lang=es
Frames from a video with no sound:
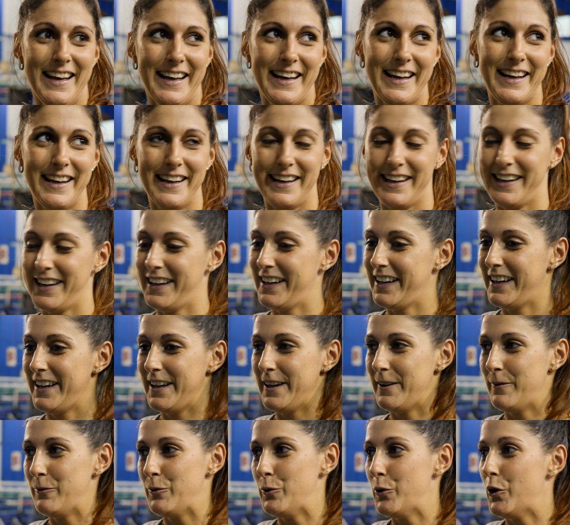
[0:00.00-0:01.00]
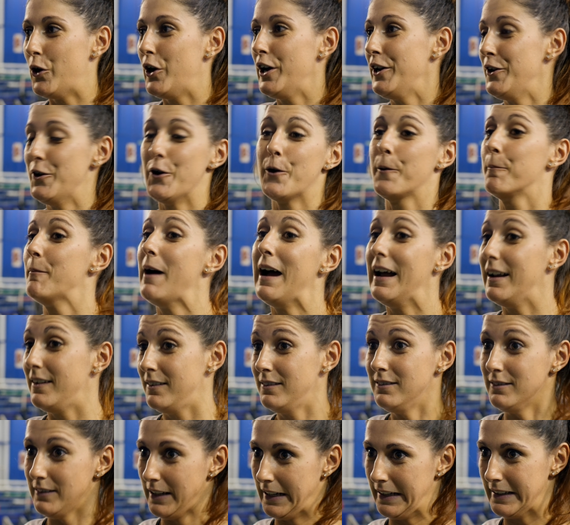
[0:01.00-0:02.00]
eh, no es
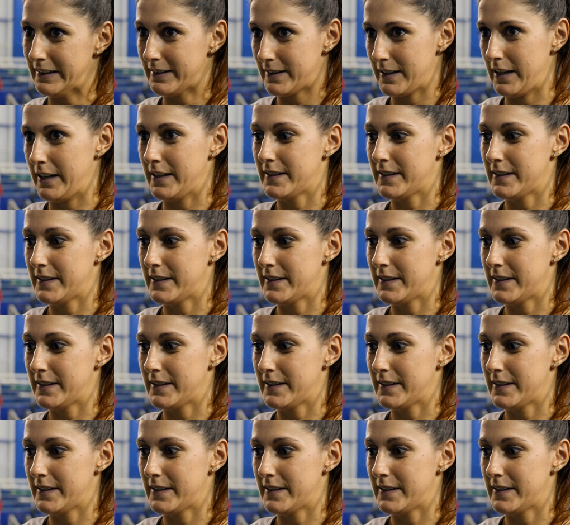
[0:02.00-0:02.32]
normal, es,